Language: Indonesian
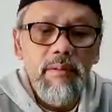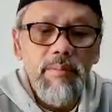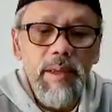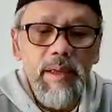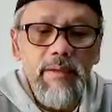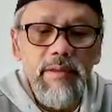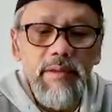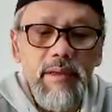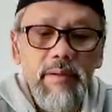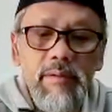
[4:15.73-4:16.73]

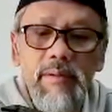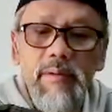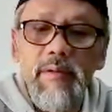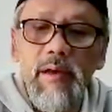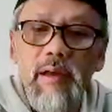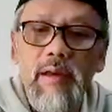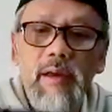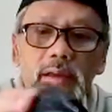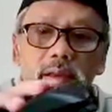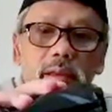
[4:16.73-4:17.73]
packagingnya
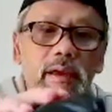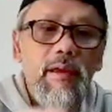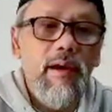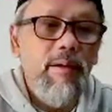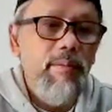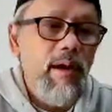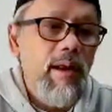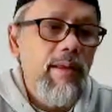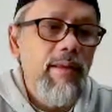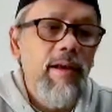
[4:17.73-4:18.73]
ada ininya yang
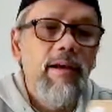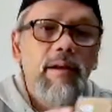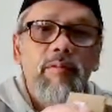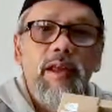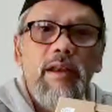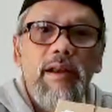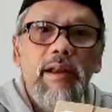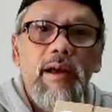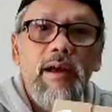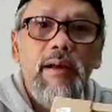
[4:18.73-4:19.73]
alatnya kemudian
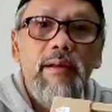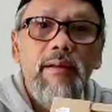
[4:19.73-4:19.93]
ada